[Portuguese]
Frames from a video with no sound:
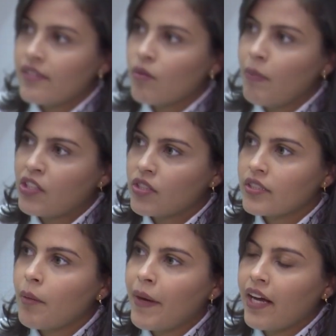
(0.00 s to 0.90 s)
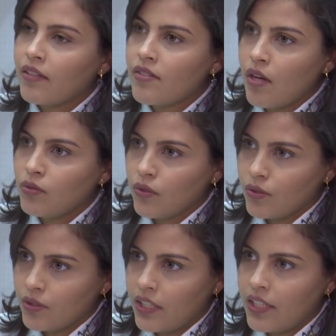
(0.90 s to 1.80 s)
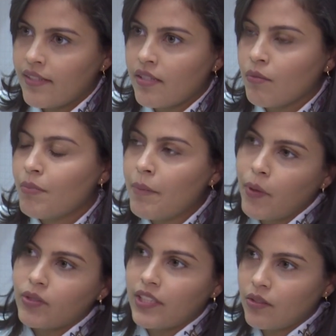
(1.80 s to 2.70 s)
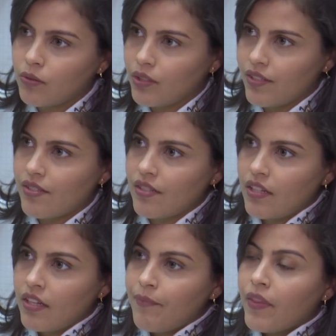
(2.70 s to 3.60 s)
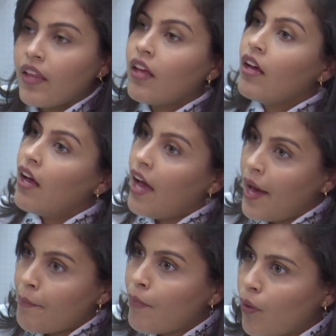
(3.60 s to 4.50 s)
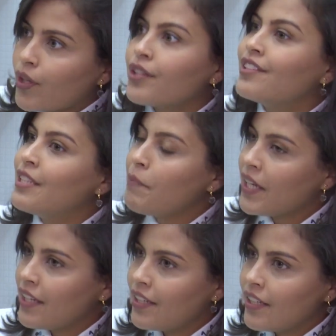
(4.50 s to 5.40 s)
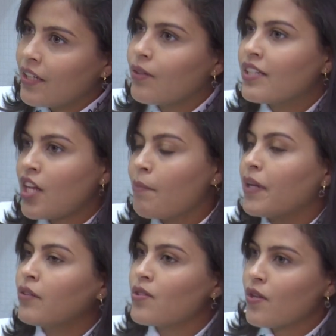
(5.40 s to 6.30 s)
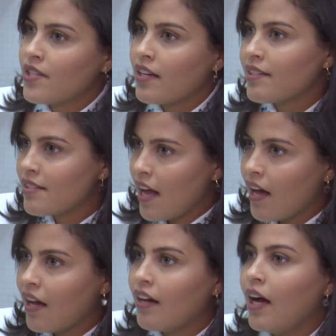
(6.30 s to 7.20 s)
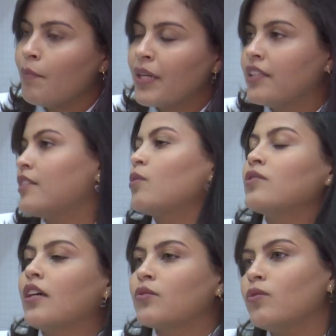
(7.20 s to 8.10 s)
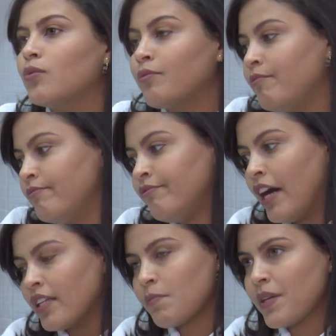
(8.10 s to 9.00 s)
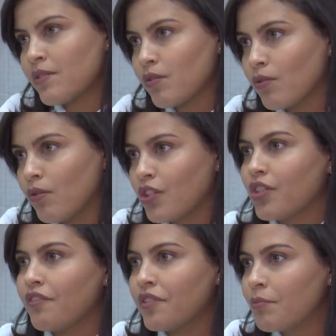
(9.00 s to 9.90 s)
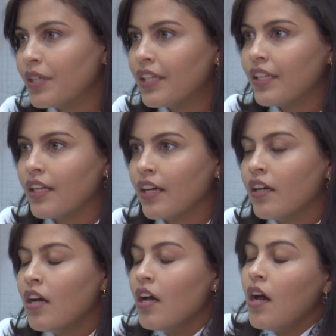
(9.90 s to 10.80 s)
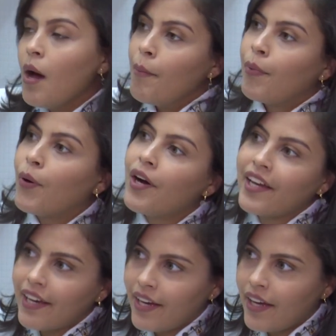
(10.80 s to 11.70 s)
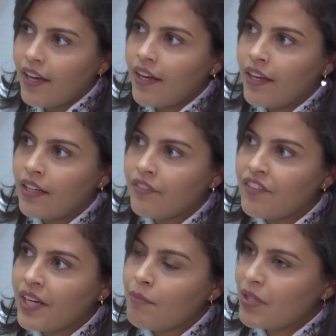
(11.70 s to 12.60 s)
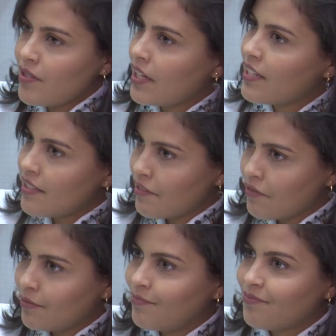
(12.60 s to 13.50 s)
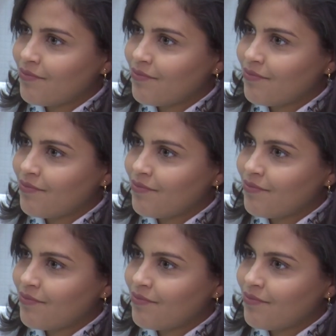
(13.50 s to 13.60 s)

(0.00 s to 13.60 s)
são bastante apegados ao dono, né? E são bem protetores. É bom que de pequenininho eles aprendam a socializar, aprendam a ter contato com várias pessoas da família, porque ele fica menos agressivo.